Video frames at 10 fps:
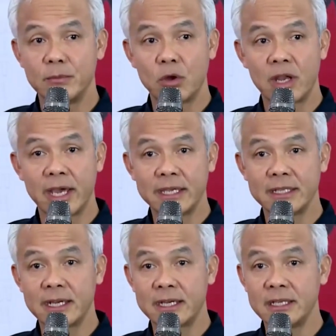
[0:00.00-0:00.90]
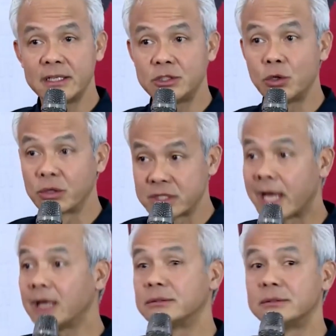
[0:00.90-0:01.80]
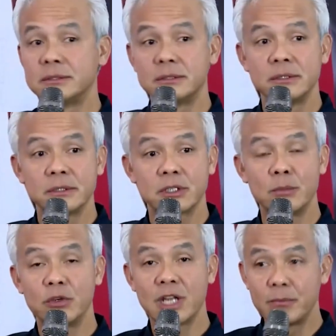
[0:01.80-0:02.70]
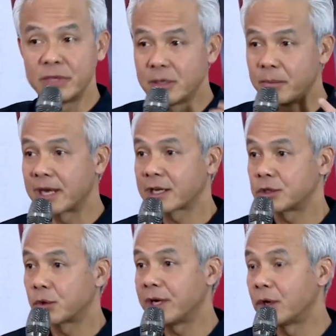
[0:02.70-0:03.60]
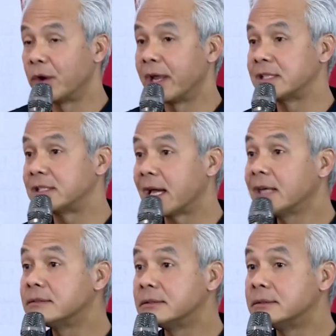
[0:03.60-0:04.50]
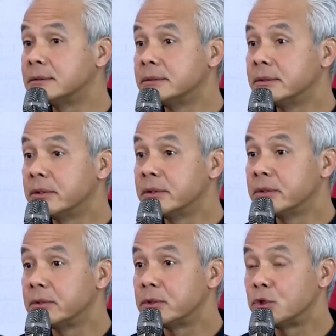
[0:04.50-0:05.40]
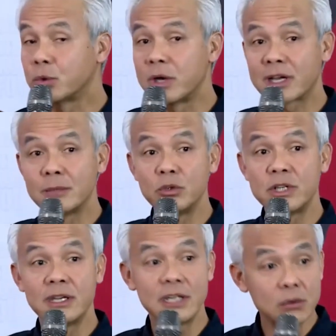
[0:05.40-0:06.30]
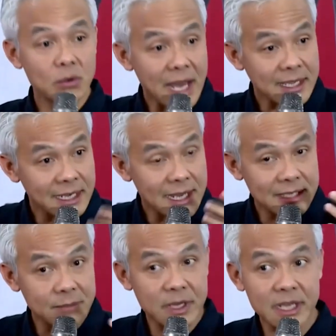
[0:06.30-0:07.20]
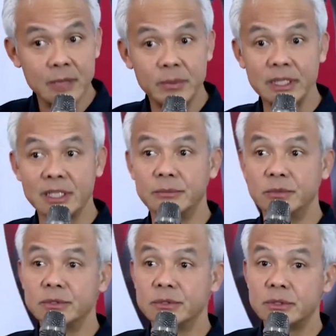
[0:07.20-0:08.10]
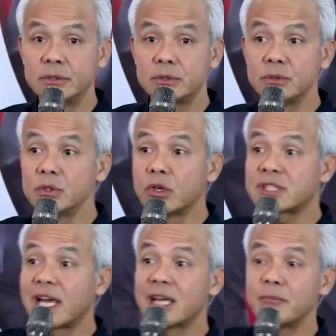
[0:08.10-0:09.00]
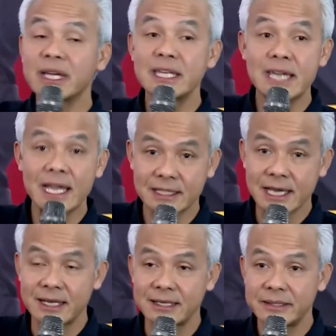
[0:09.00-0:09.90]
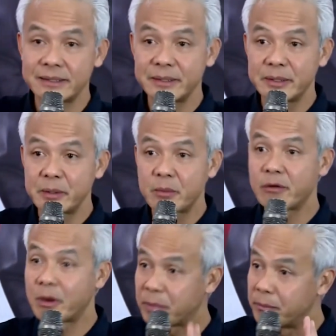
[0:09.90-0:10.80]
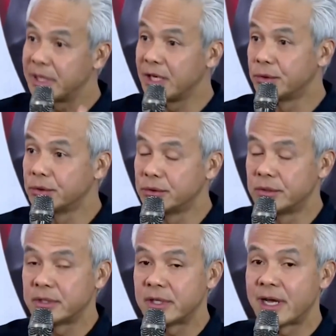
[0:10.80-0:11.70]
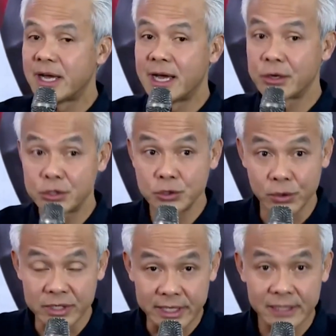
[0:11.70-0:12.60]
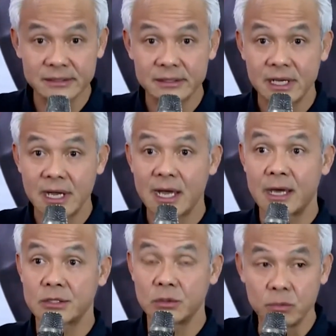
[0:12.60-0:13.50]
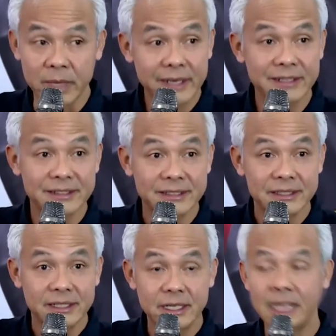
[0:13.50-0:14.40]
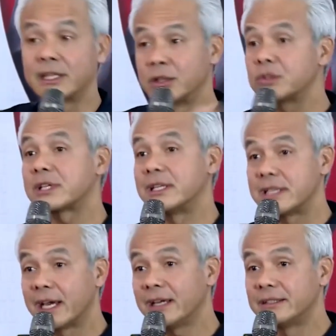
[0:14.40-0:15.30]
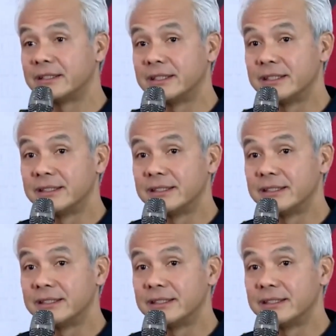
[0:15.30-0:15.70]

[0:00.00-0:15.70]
dimulai dari Jogja, kemudian menyebar ke seluruh Indonesia, juga kemudian diulangi lagi mereka bertemu untuk saling mengingatkan bahwa pemilu harus jurdil, harus luber, dan tentu saja